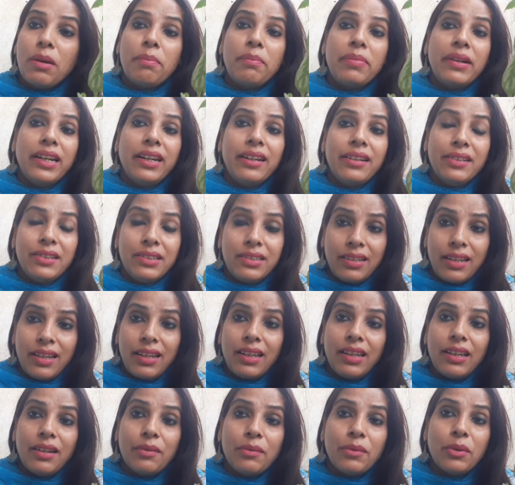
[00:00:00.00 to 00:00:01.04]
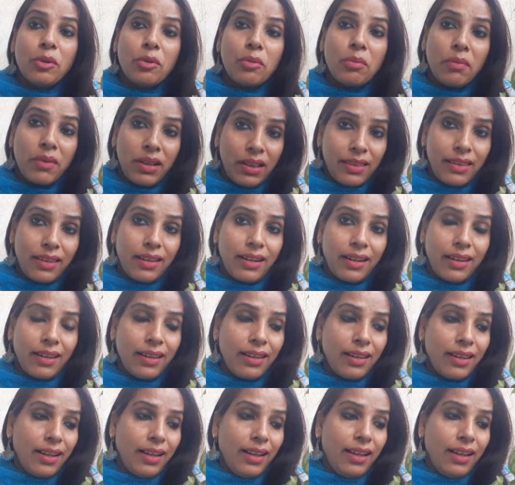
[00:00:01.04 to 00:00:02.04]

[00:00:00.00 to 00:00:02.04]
अपडेट्स है वो मिलता रहे